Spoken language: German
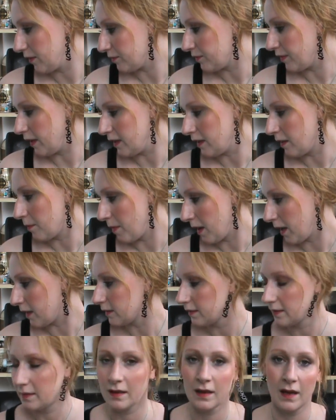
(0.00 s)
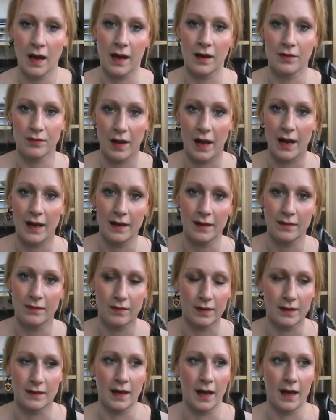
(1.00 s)
wenn dir mal Sneaker gefallen,
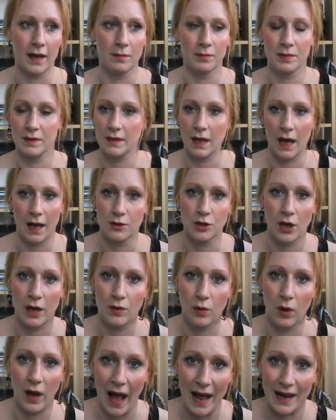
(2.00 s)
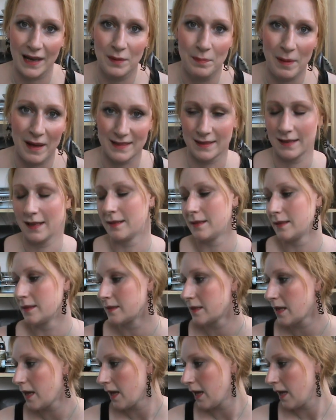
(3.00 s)
was ja bisher anscheinend noch gar nicht passiert ist,